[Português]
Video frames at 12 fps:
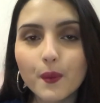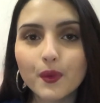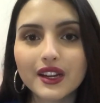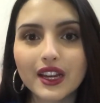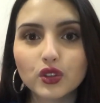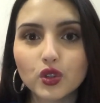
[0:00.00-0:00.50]

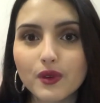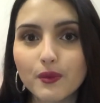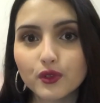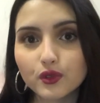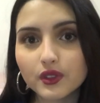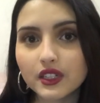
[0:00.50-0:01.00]
porque a turma é
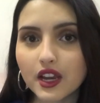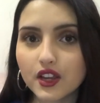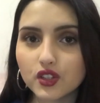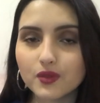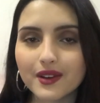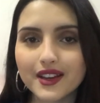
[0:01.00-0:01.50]
muito
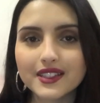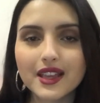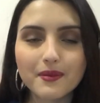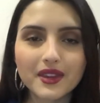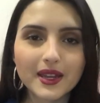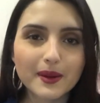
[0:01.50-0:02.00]
grande, mas a
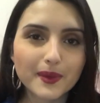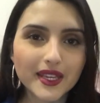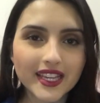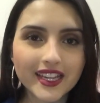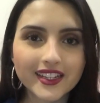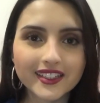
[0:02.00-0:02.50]
minha era
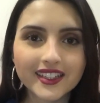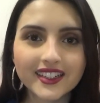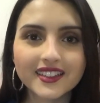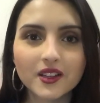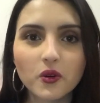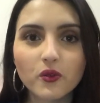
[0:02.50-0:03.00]
pequena,
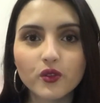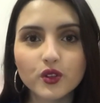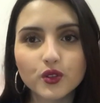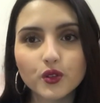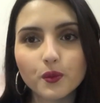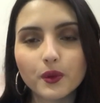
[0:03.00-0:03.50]
então foi
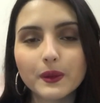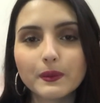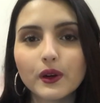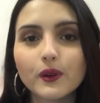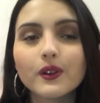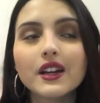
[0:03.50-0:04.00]
super
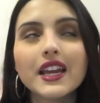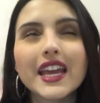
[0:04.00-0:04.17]
bom.